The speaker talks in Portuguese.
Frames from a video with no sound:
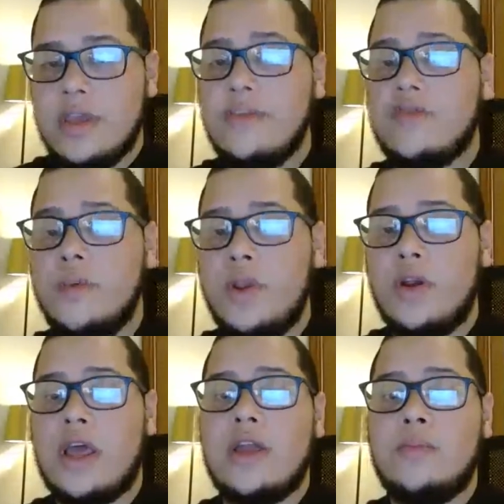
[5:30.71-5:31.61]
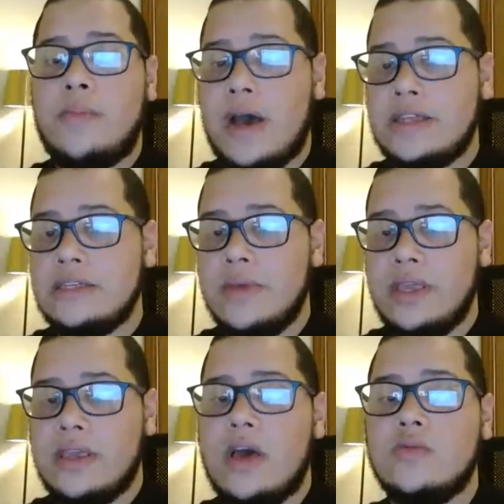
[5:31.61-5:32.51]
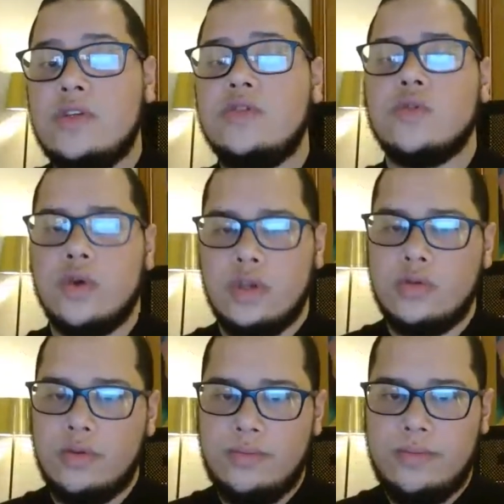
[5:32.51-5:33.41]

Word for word: e ficou milionário, pasmem, aos 18.